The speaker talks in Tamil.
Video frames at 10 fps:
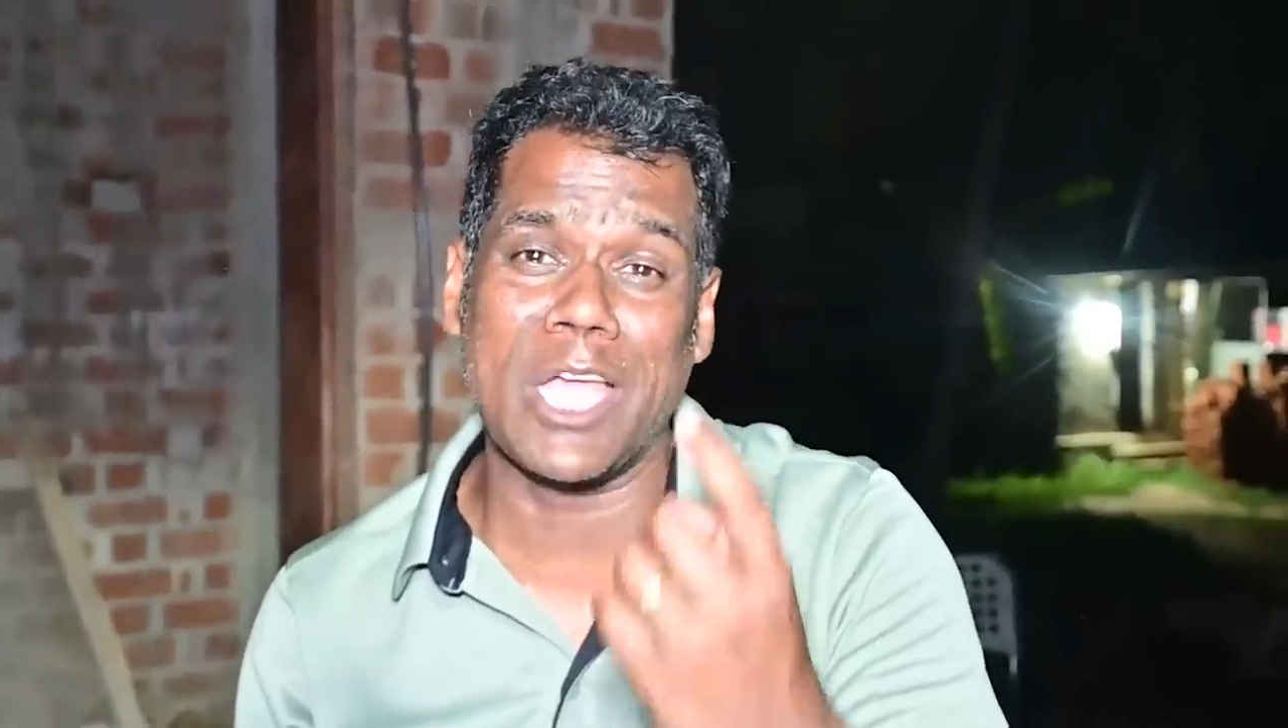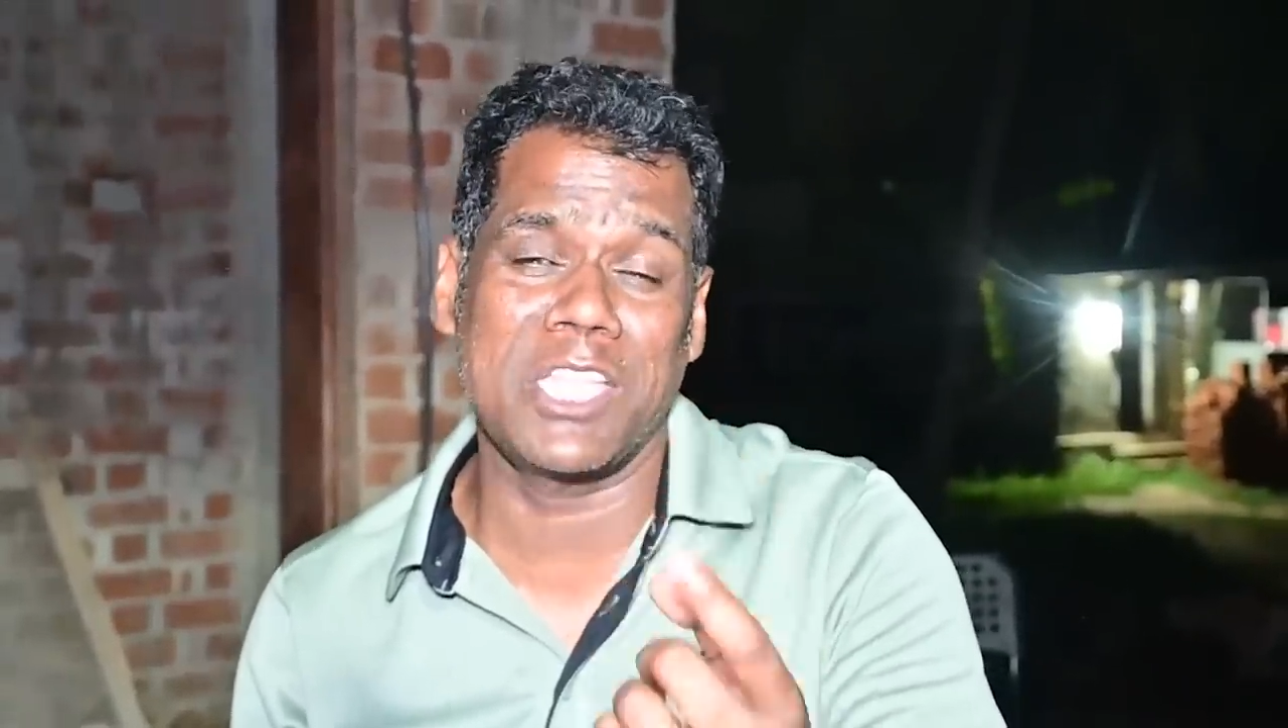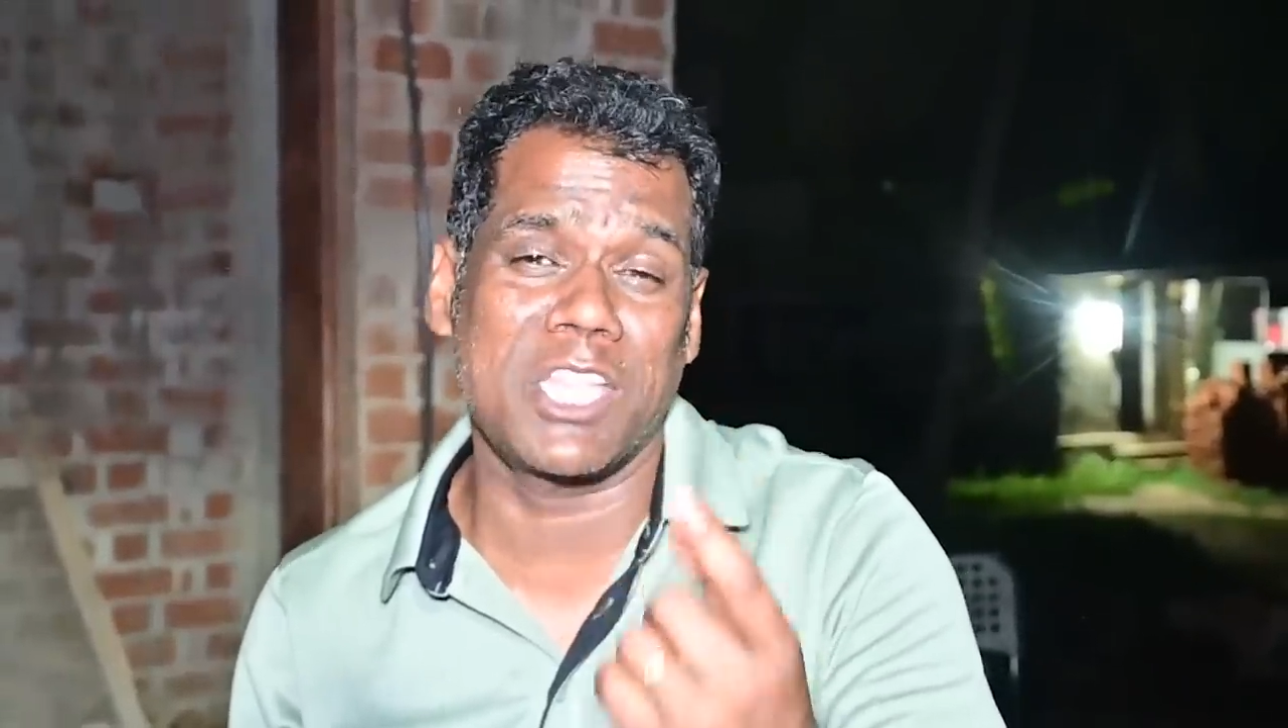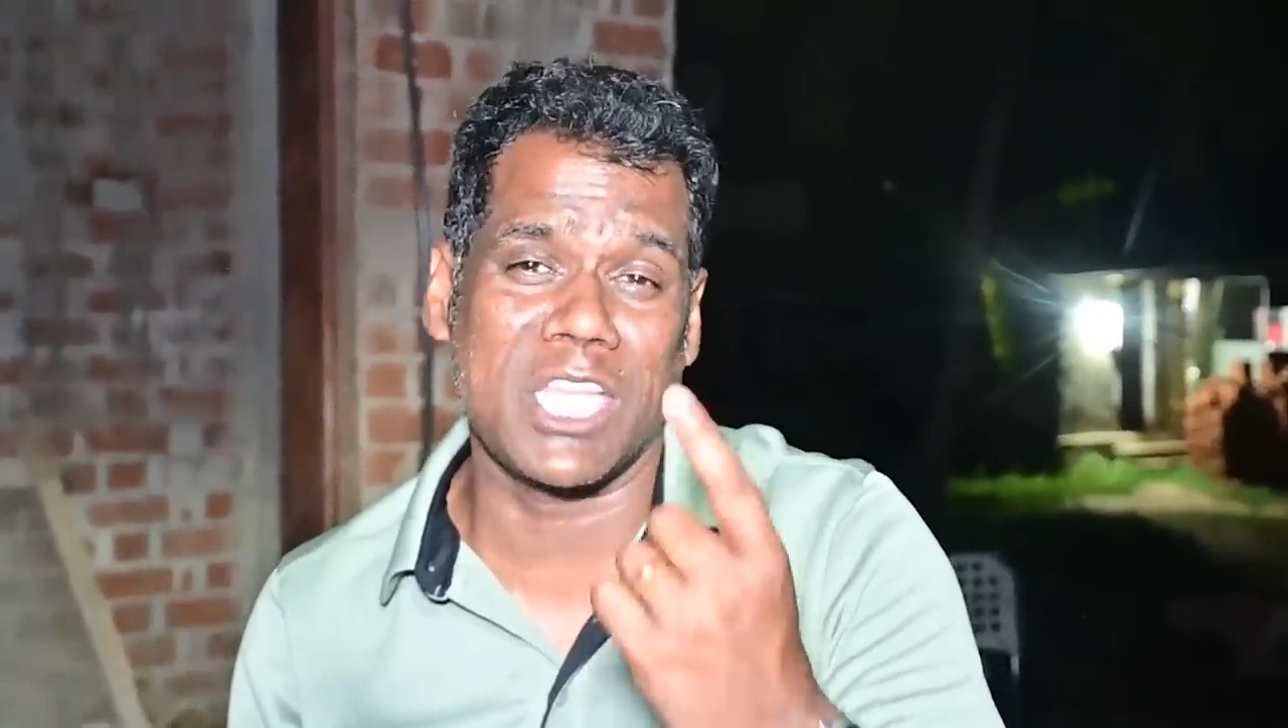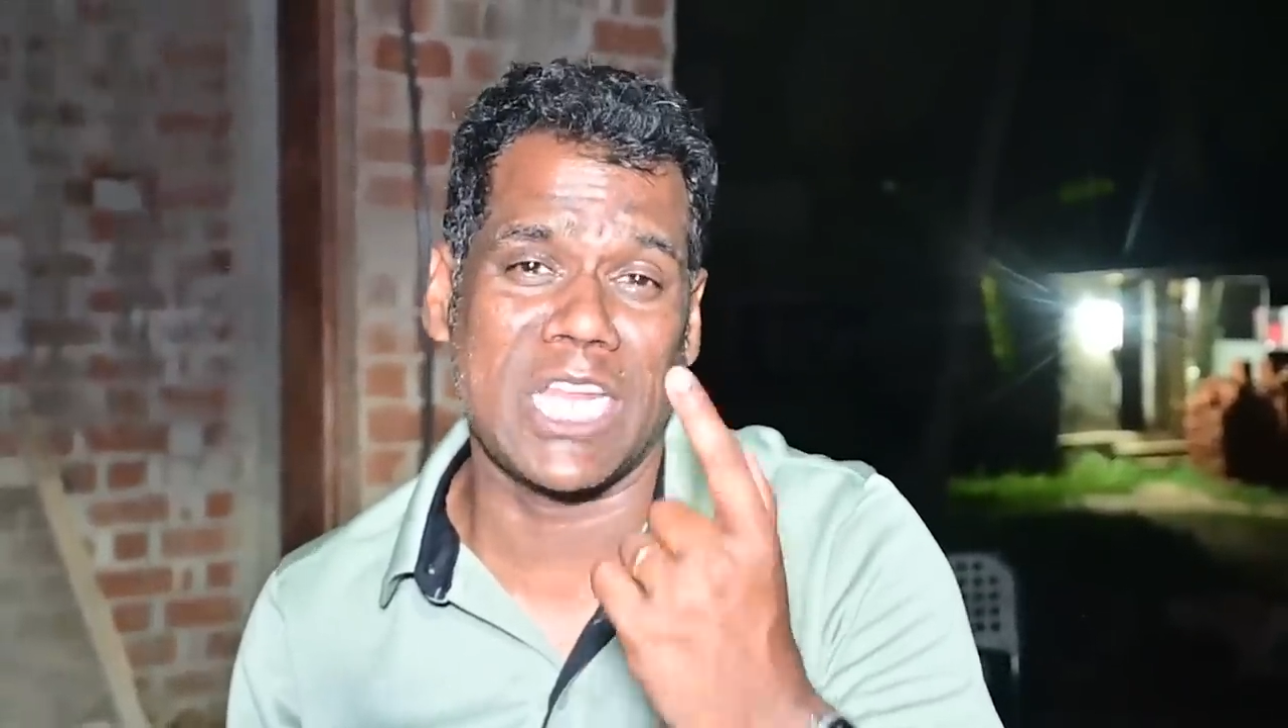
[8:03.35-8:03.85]

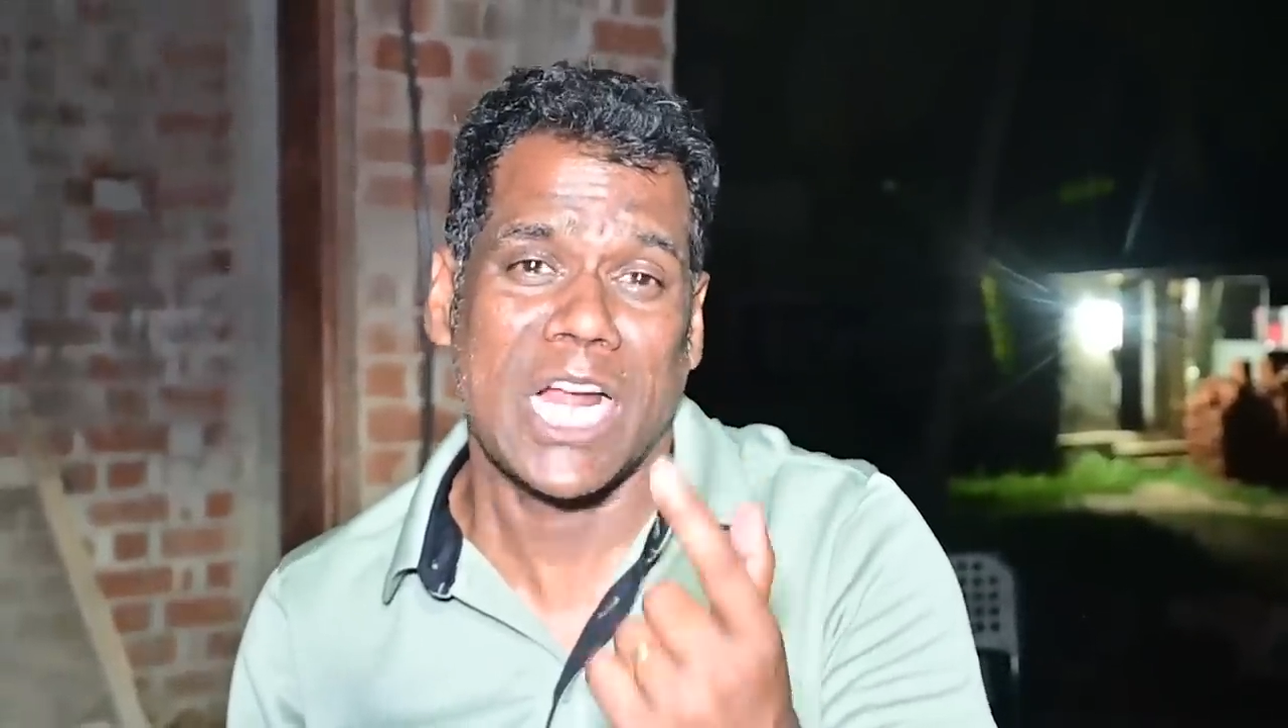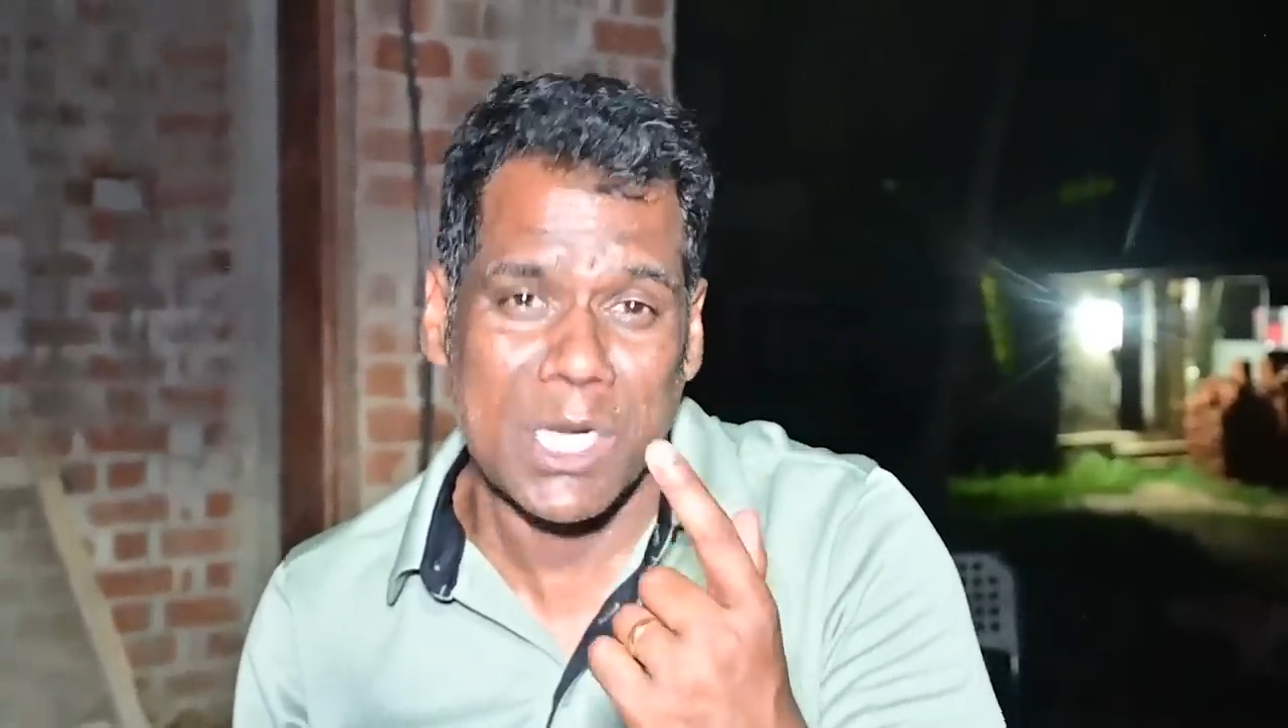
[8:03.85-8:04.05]
ஆயுதத்தின்